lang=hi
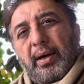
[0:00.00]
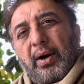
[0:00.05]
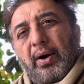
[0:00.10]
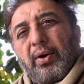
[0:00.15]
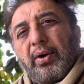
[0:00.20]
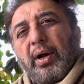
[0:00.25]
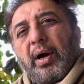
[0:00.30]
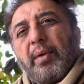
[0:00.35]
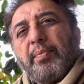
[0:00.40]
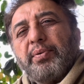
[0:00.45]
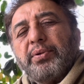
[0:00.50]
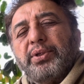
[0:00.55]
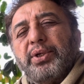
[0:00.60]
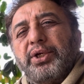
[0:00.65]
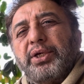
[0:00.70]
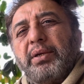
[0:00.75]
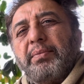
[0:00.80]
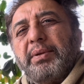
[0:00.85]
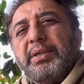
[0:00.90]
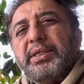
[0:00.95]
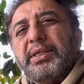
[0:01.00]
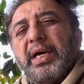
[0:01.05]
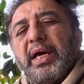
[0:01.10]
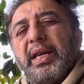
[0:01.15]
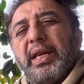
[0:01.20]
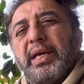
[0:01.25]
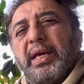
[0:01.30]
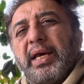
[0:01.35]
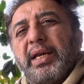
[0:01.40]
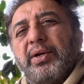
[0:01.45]
और अपोजिशन में
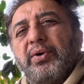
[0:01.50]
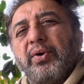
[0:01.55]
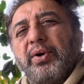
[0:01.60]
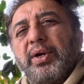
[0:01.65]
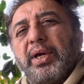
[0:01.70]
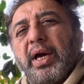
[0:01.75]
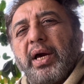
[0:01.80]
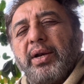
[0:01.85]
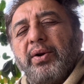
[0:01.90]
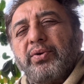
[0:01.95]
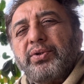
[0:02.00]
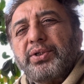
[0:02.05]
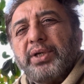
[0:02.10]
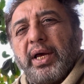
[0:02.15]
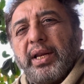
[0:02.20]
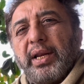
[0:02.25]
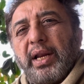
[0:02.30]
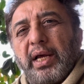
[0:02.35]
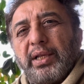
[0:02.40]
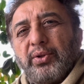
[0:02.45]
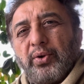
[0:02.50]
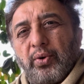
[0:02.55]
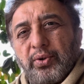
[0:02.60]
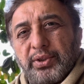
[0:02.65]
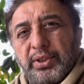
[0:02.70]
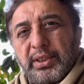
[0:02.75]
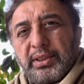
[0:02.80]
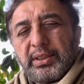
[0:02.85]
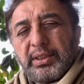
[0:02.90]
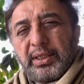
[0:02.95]
जाने के इनको क्या नुकसान हो
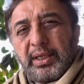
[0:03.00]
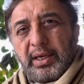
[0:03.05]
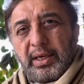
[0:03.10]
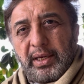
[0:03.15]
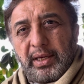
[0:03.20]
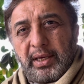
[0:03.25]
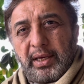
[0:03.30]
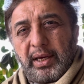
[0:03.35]
सकते हैं